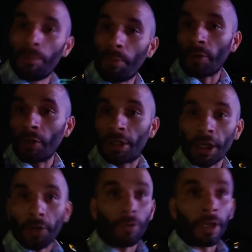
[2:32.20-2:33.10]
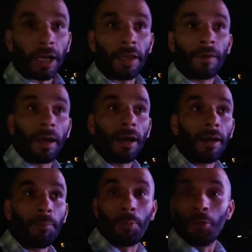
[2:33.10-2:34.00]
pour te dire qu'on arrive
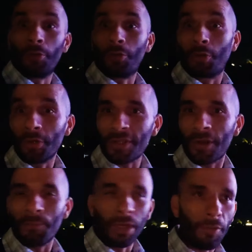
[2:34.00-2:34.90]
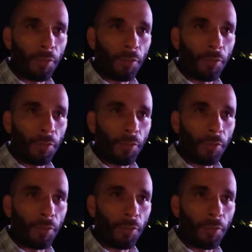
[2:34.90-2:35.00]
à plus de 200 000